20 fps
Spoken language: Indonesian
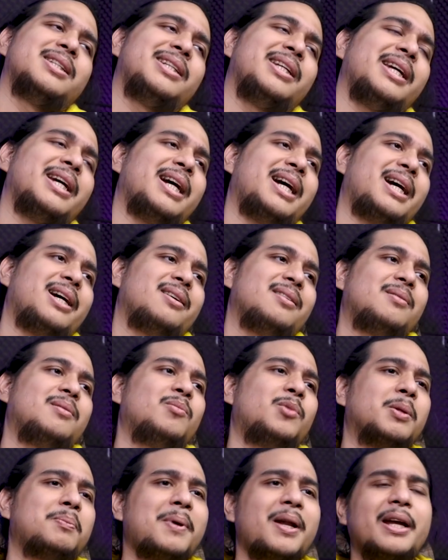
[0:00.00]
Jadi ya
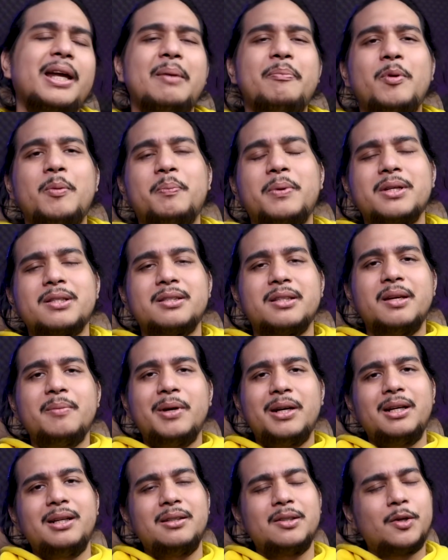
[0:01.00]
buat para K-popers
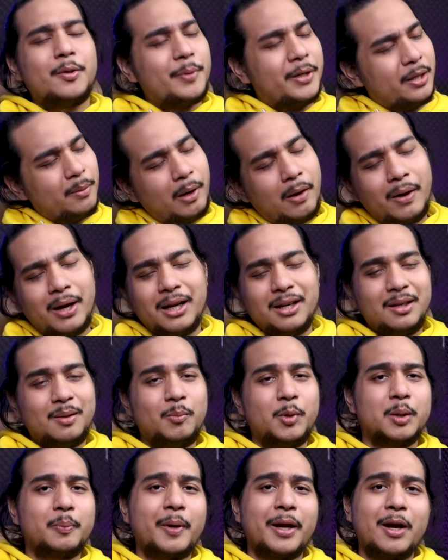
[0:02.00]
gimana? Komen di bawah.
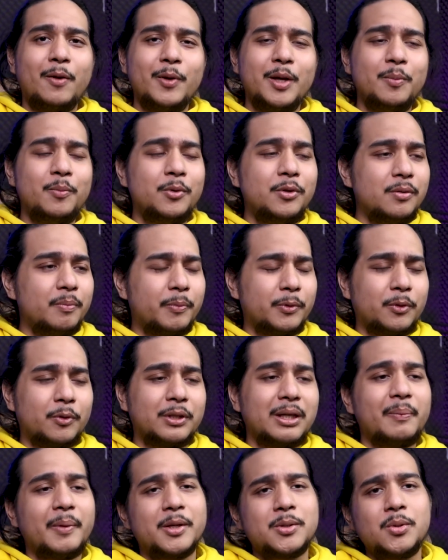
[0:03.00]
Buat para wibu,
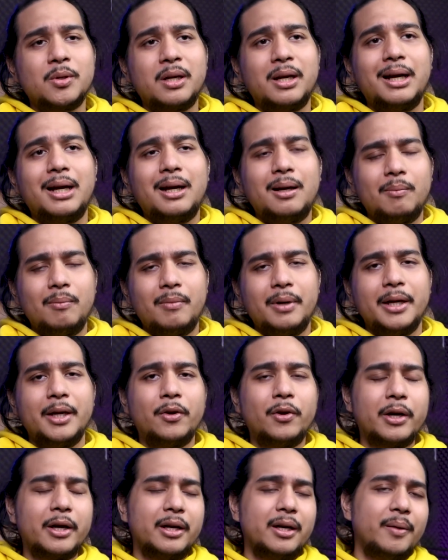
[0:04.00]
terutama yang suka My
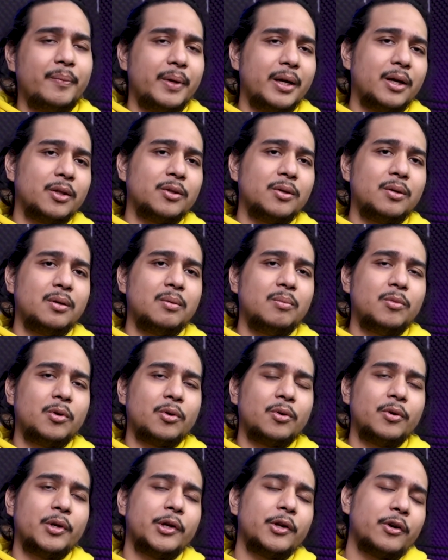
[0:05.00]
Hero Academia atau
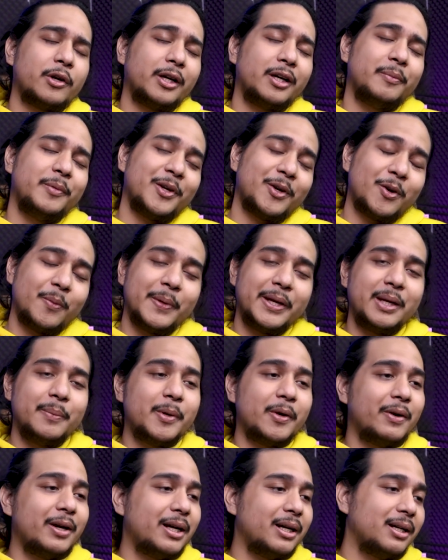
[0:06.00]
Boku no Hero Academia, komen di
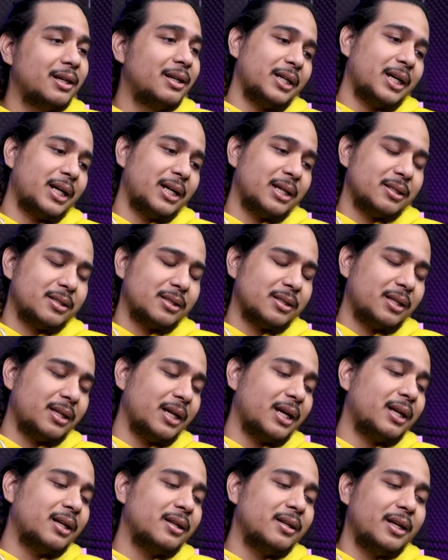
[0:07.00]
bawah. Ya,
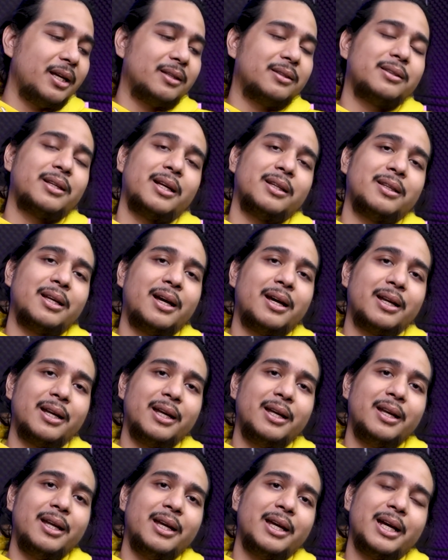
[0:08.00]
sekian dia thread
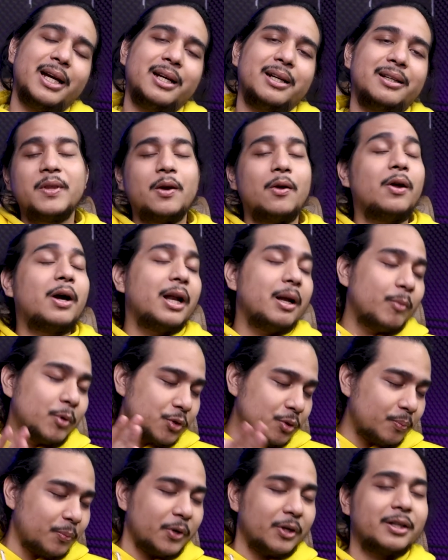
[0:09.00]
hari ini ya. Kalau kalian
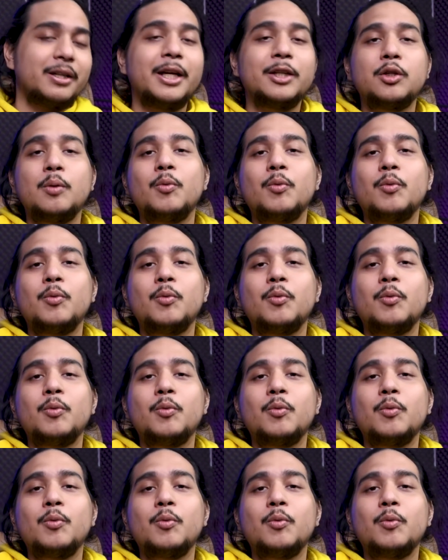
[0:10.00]
mau support, klik